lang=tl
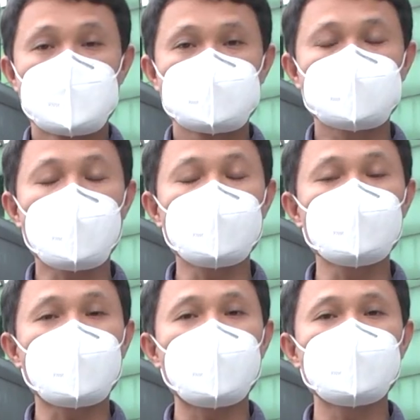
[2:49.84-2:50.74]
Sa
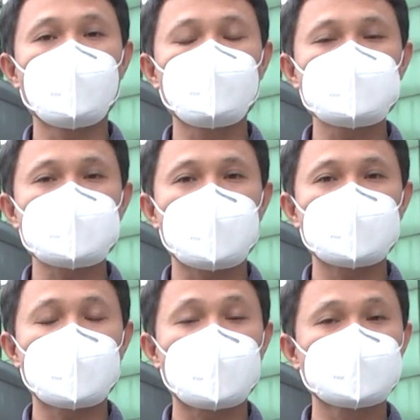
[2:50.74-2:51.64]
ngayon ay
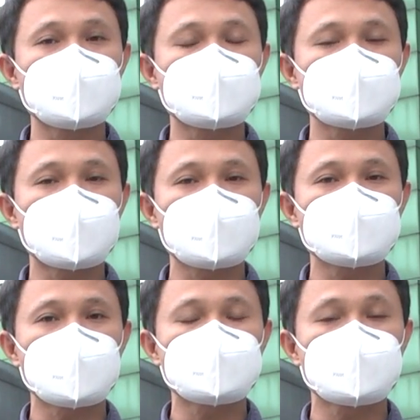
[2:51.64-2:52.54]
naumpisahan na ang
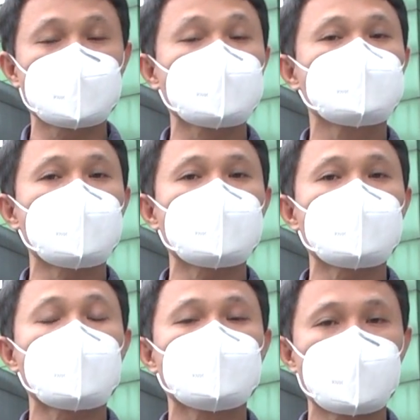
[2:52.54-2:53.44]
digitalization ng
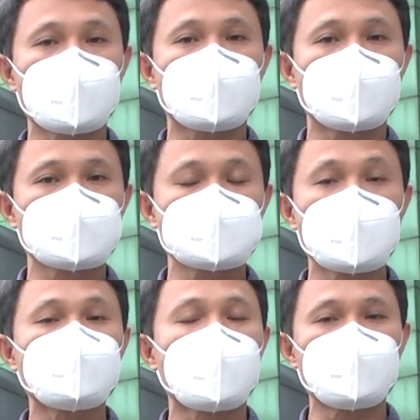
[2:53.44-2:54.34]
general records
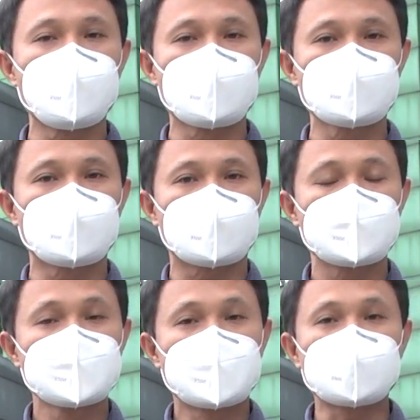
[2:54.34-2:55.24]
ng mga bilanggo
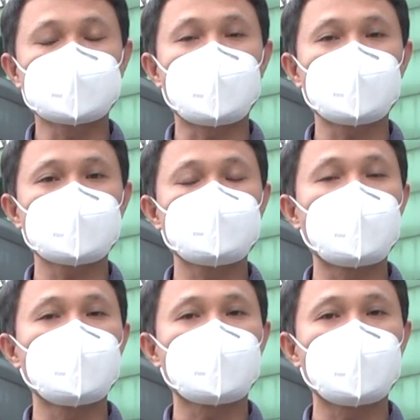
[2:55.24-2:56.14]
at target
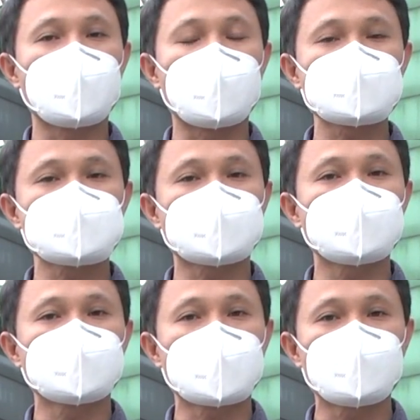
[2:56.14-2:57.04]
mailagay lahat sa
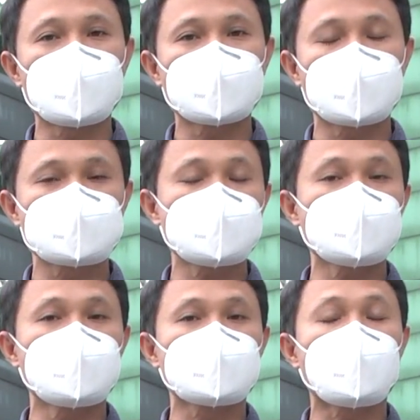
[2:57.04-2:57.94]
tinatawag na
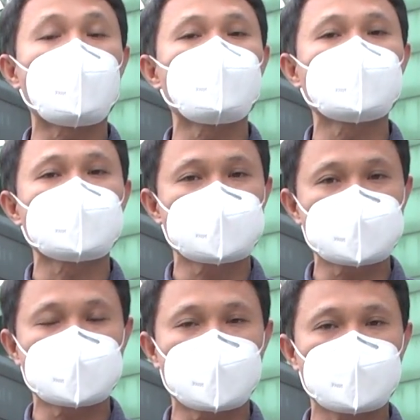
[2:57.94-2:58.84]
single carpet
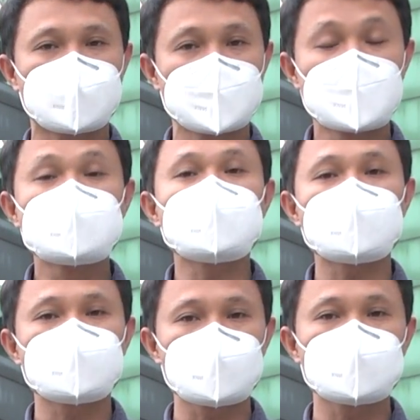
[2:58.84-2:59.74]
system sa
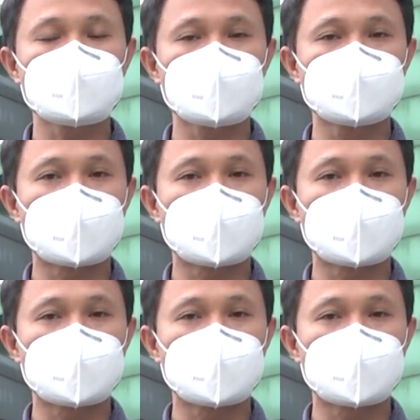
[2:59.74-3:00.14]
susunod